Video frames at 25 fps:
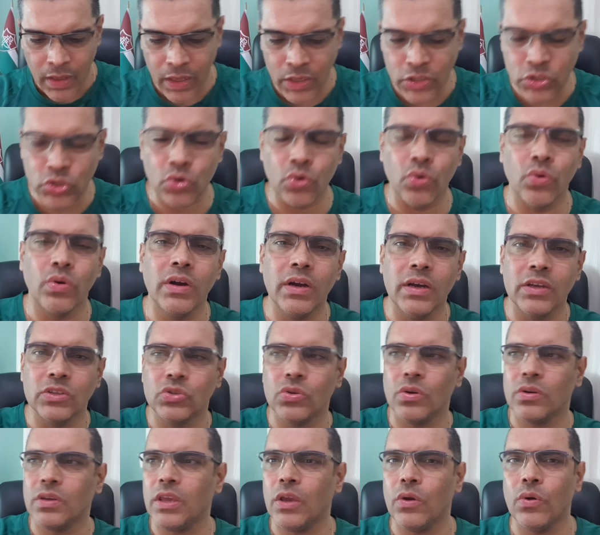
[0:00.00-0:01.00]
Ele tirou o
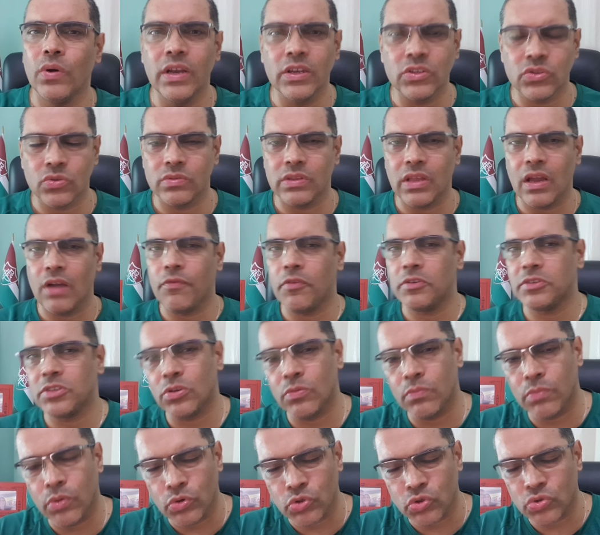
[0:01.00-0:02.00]
Ganso, ok. O Ganso não estava
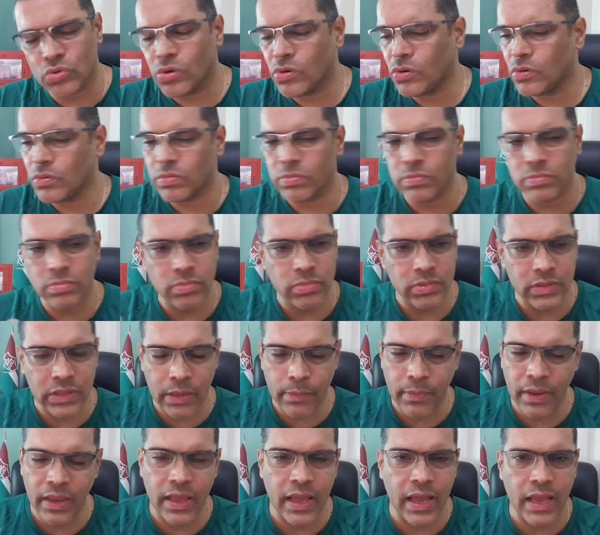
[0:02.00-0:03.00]
fazendo um bom jogo?
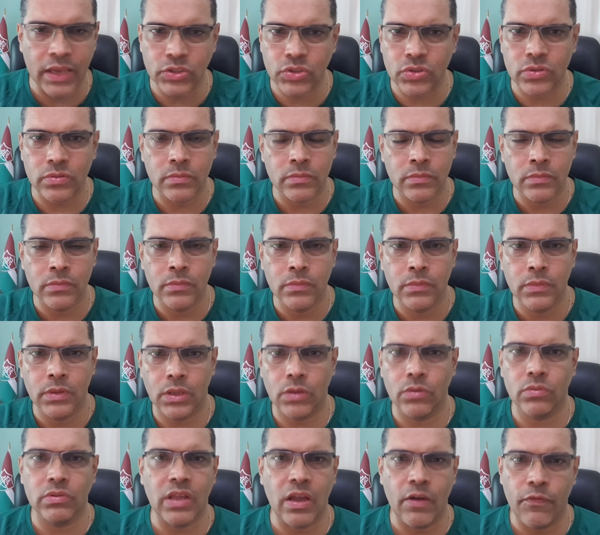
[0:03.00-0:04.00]
Também acho
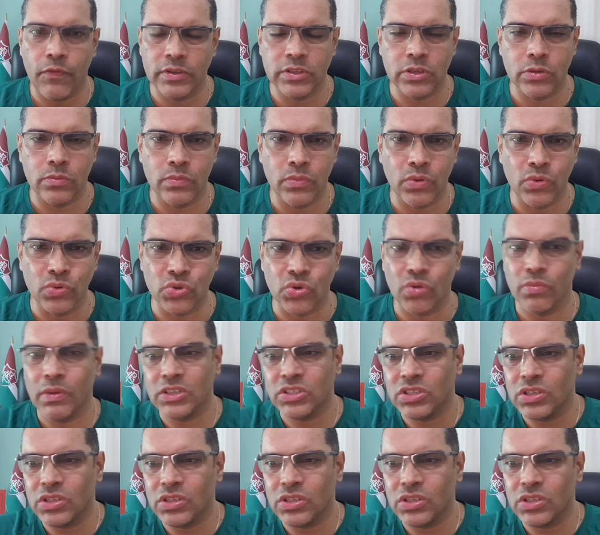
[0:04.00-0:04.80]
que não estava fazendo um bom jogo.